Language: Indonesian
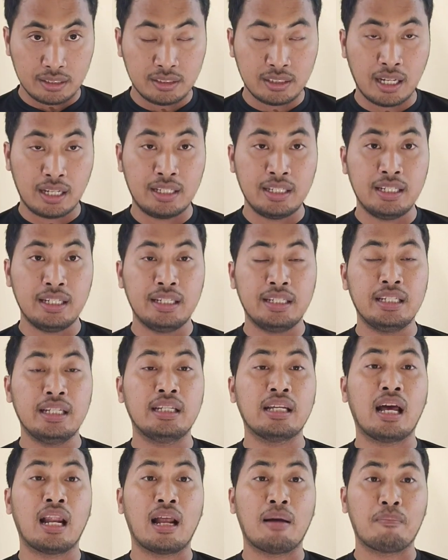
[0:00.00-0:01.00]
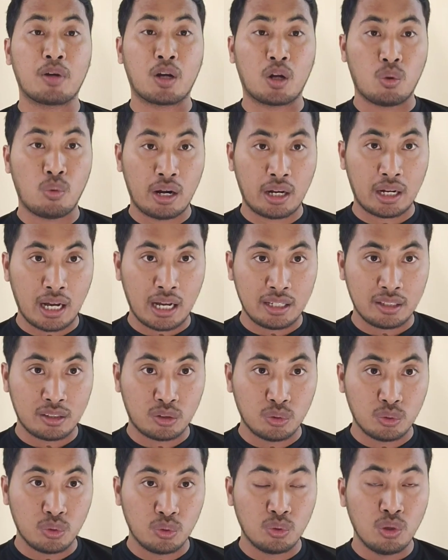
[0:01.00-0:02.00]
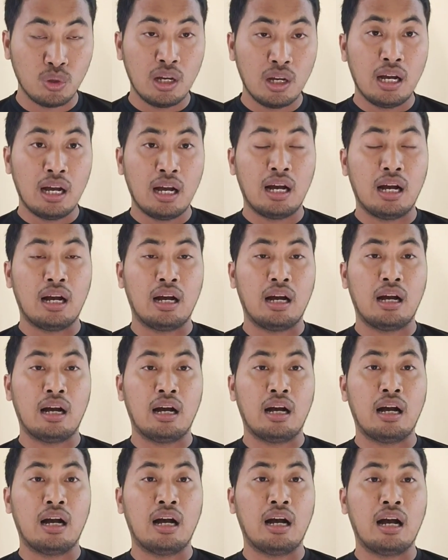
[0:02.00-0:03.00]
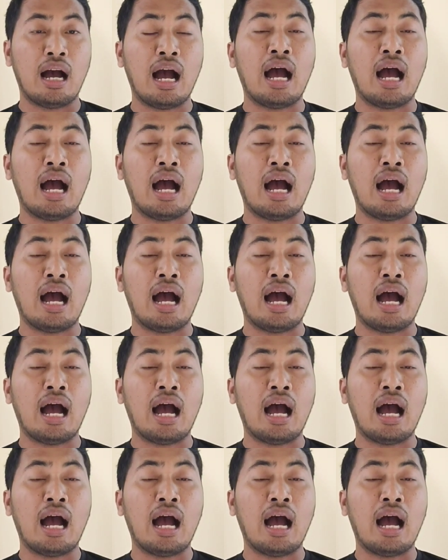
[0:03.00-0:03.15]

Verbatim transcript: Jadi, di dalam keluarga itu uh,